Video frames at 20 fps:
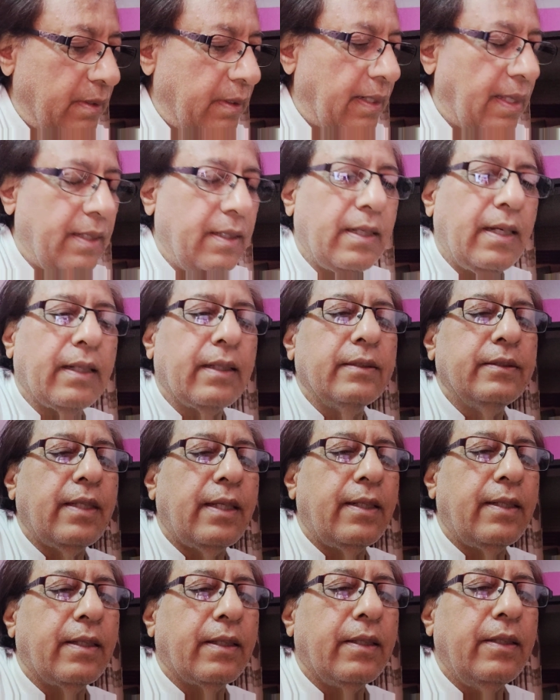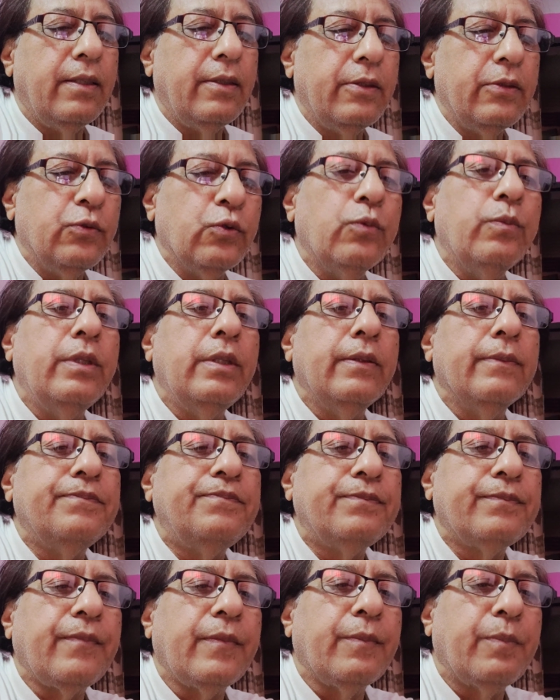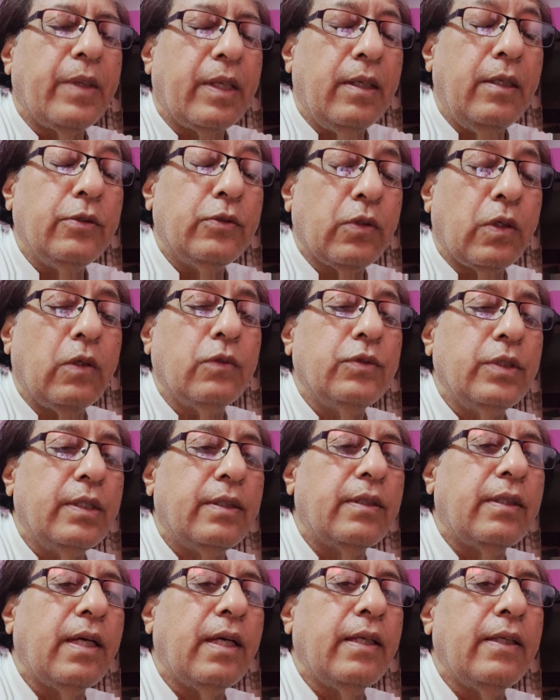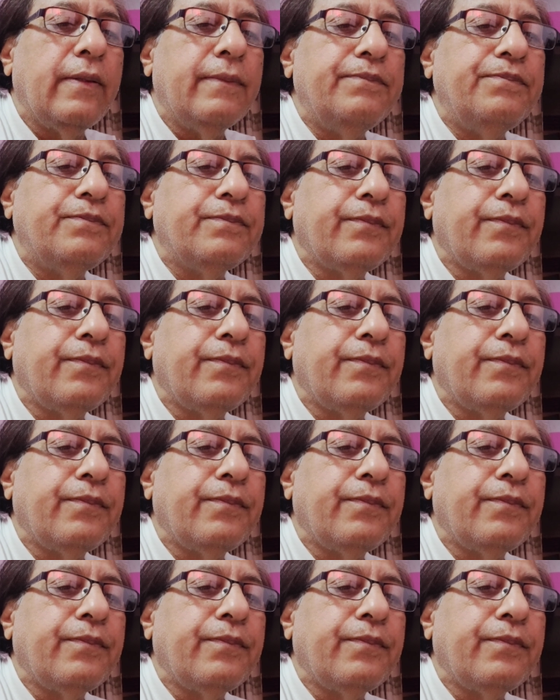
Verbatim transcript: लड़ाई आगे जारी रखनी है जो भी पैनल चुनाव जीतता है